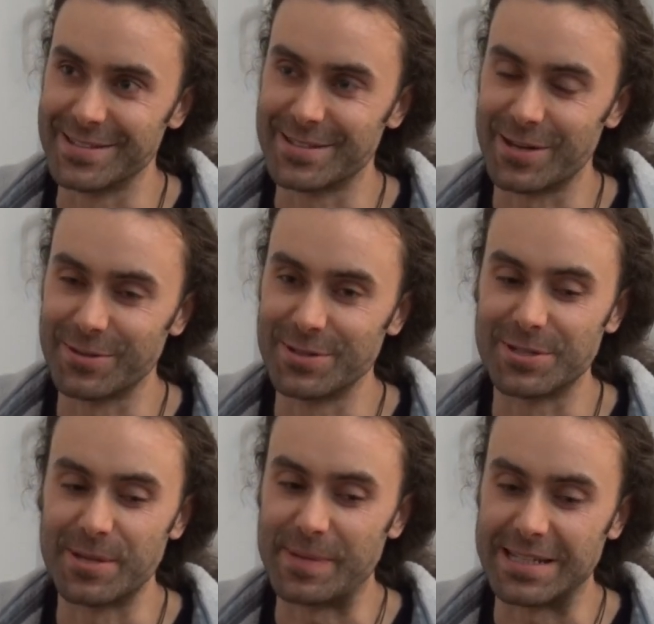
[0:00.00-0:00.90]
to jest ta
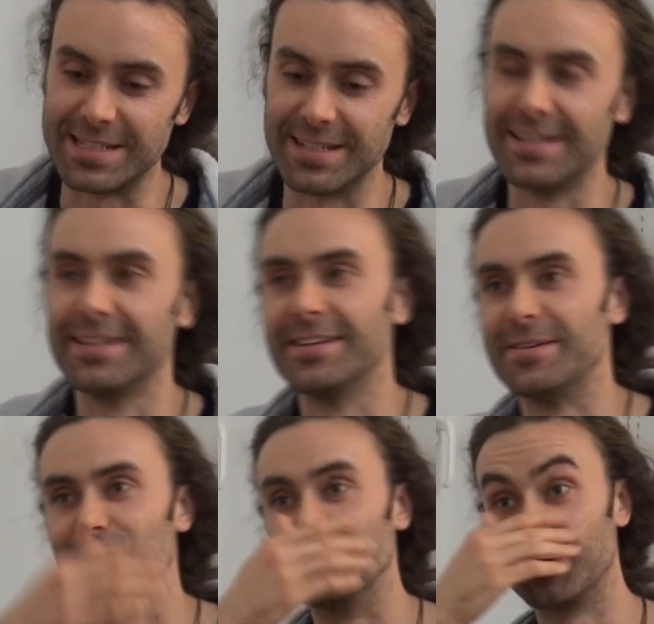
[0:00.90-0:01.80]
autentyczna pasja,
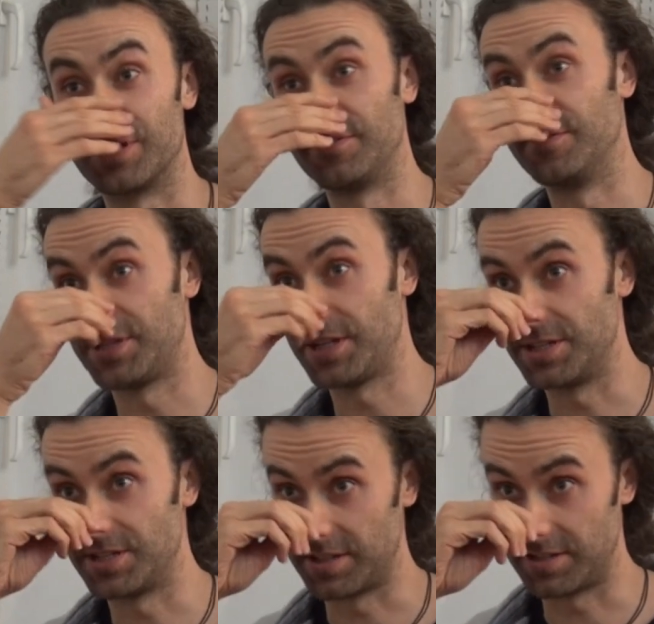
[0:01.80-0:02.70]
bo potrafię
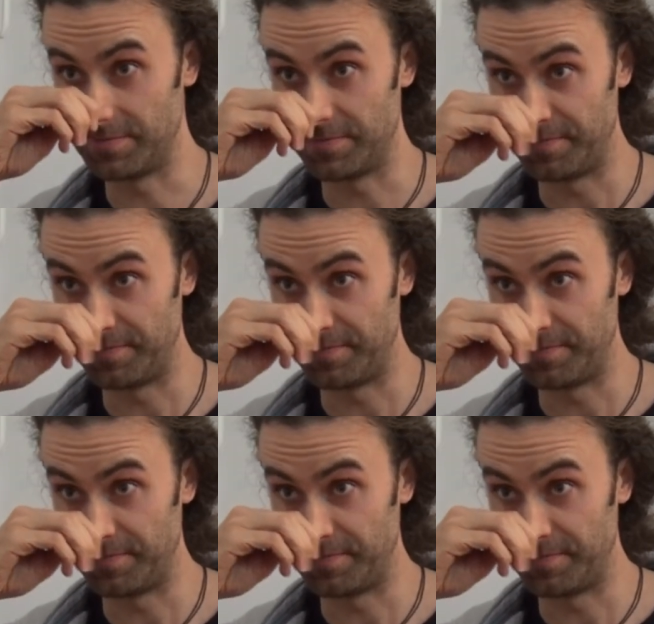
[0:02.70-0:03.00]
wysiedzieć nad tym.